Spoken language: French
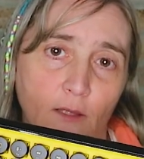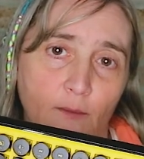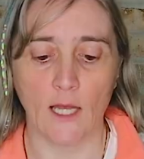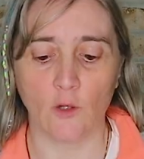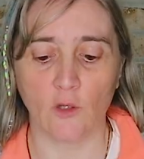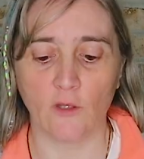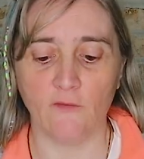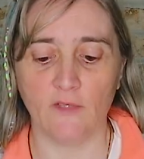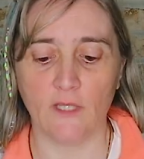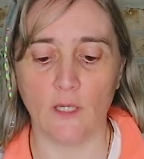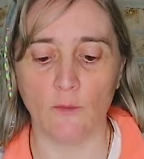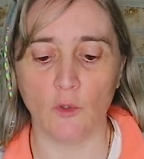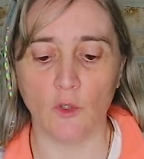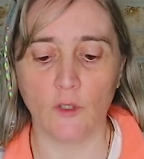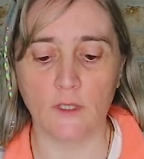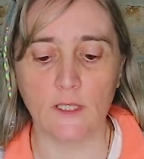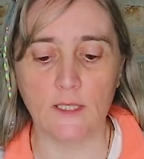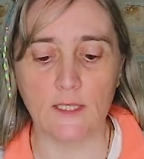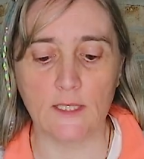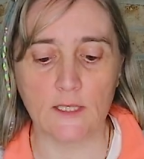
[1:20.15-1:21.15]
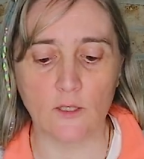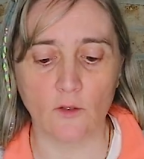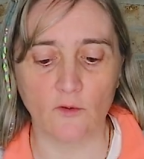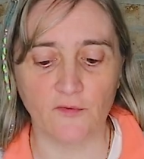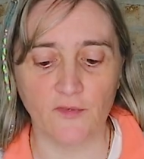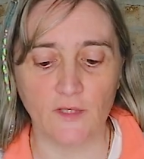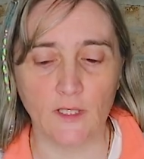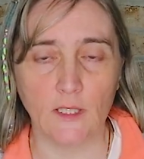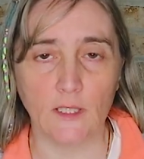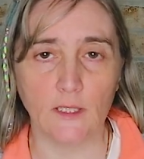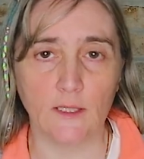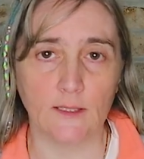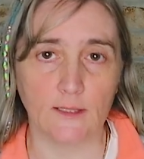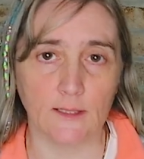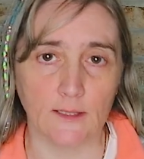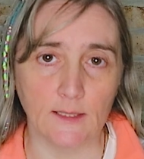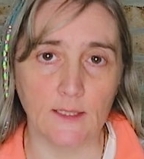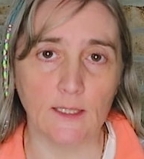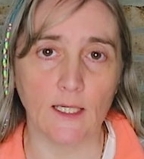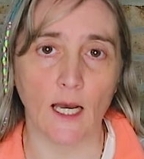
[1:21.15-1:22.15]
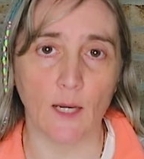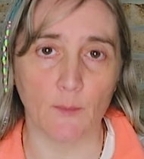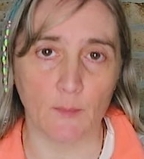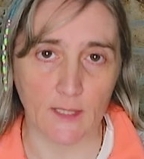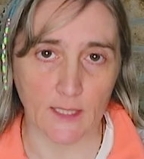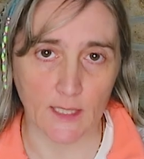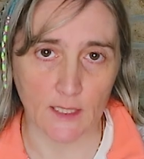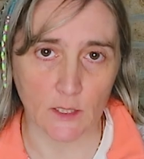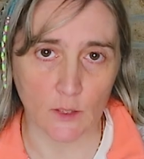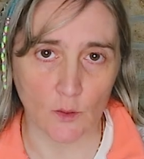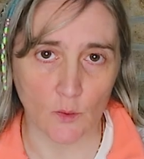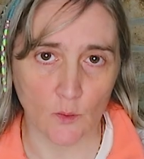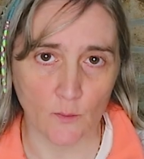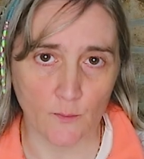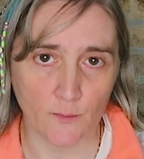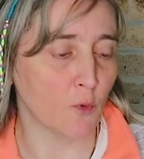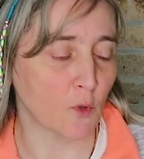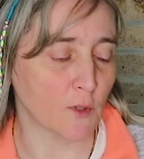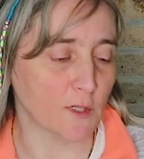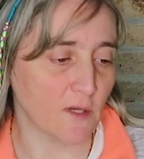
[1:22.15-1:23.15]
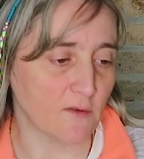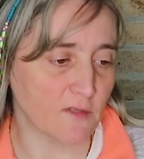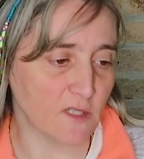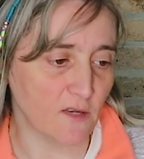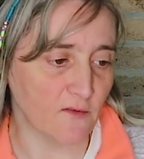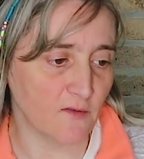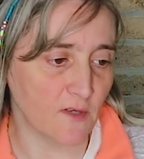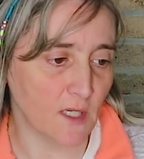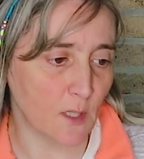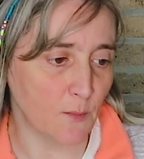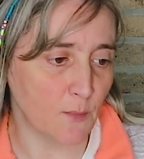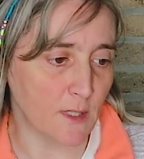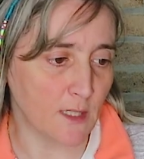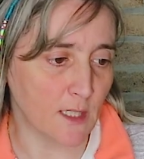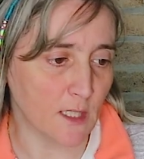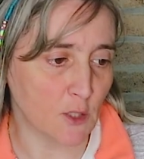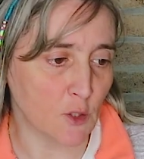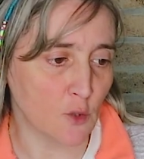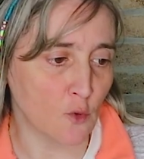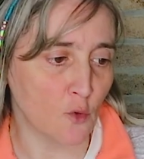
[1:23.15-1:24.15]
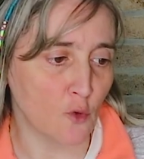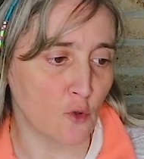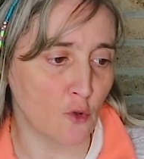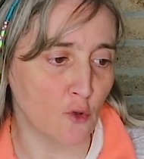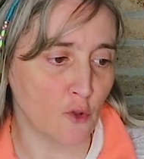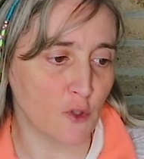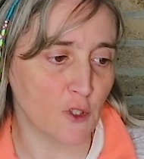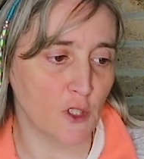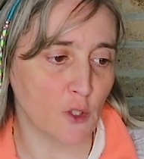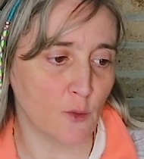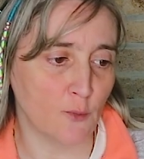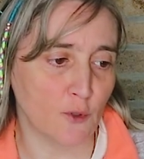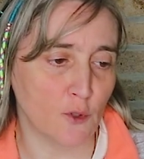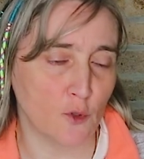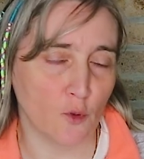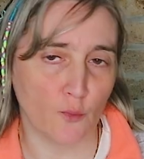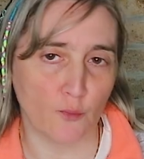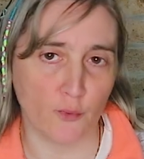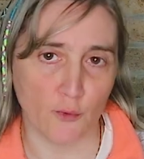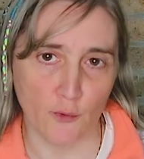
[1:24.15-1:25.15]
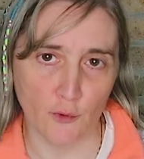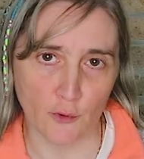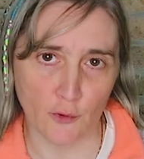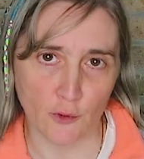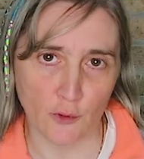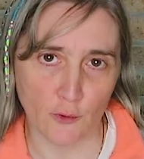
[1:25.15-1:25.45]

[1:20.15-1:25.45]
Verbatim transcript: Alors évidemment, qui dit sans fil dit application. Pour ça, vous avez l'application Logi Option Plus.